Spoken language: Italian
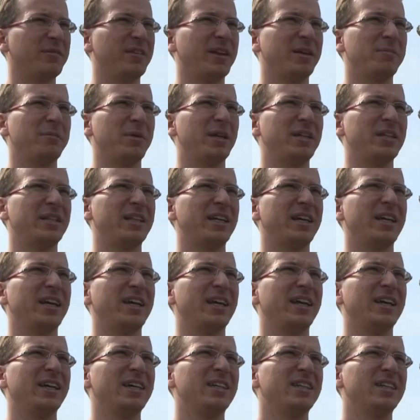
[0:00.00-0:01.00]
mi viene in
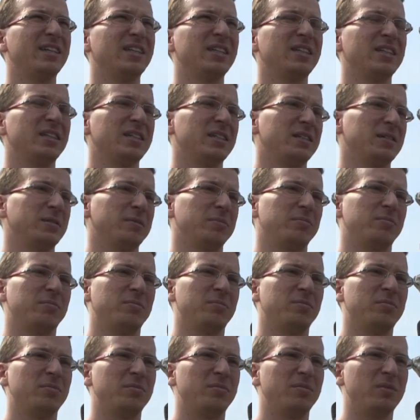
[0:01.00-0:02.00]
mente
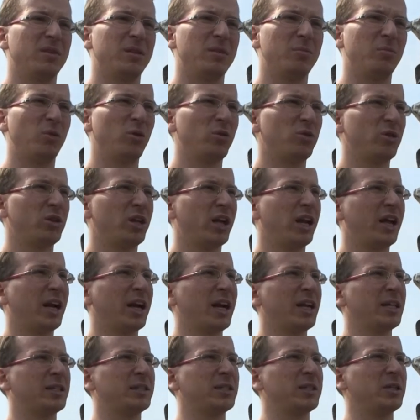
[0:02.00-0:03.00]
mm, il mondo delle
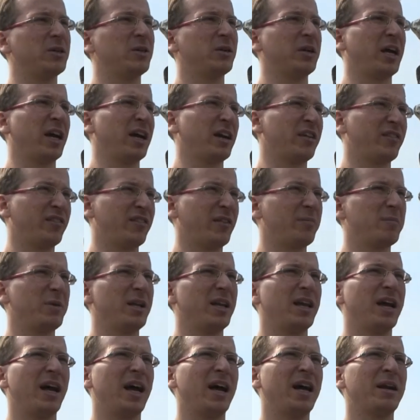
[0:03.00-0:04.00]
relazioni anche
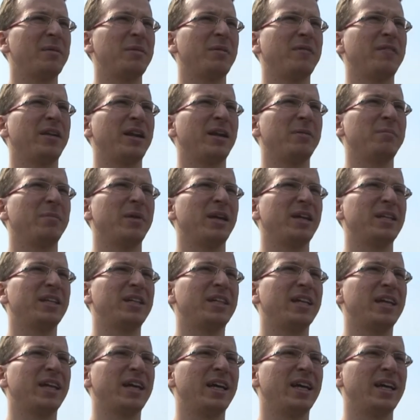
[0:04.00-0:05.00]
familiari, mi viene in
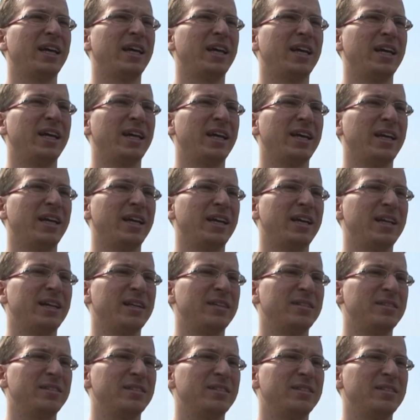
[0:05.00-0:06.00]

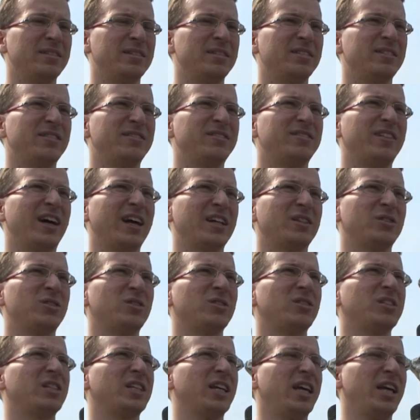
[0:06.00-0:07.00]
mente il
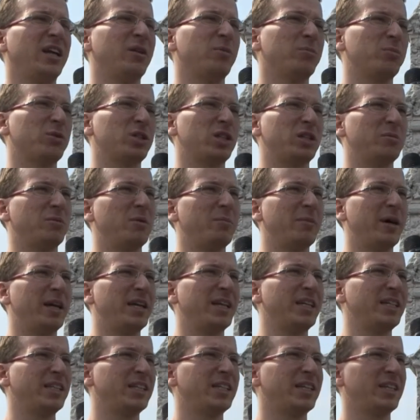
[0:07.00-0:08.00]
fatto che non possiamo
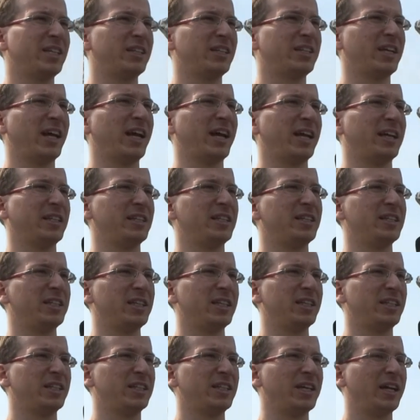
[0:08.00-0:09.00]
mai essere certi
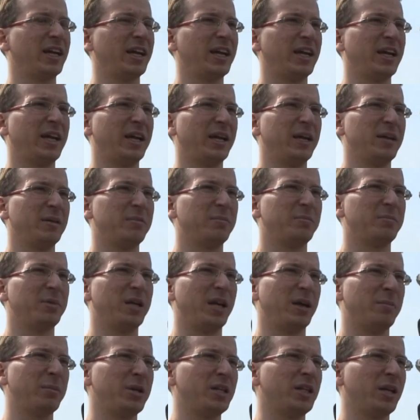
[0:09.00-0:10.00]
di essere
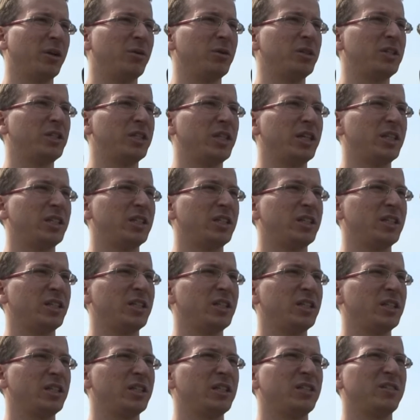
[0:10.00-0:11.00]
pienamente noi
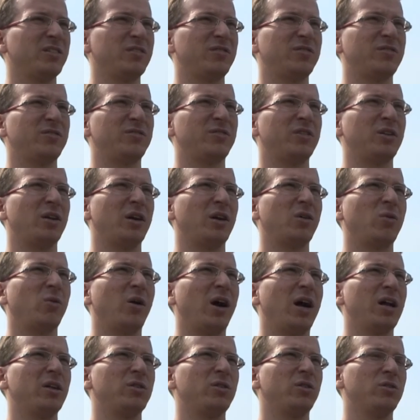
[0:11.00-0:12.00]
stessi fino a
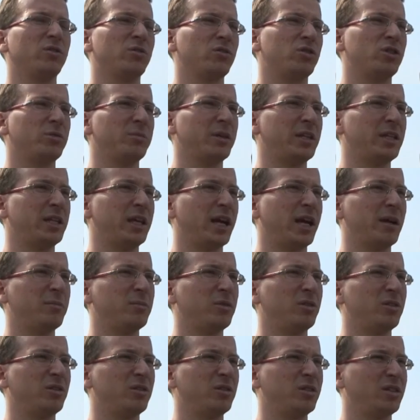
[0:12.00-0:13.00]
quando non ci
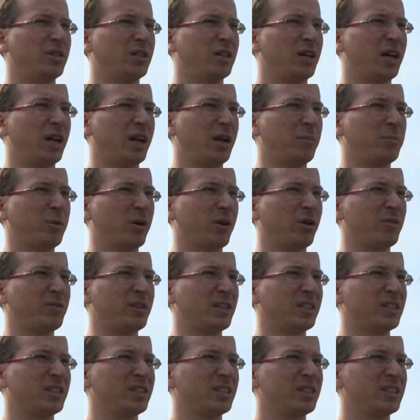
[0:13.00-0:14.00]
mettiamo alla prova.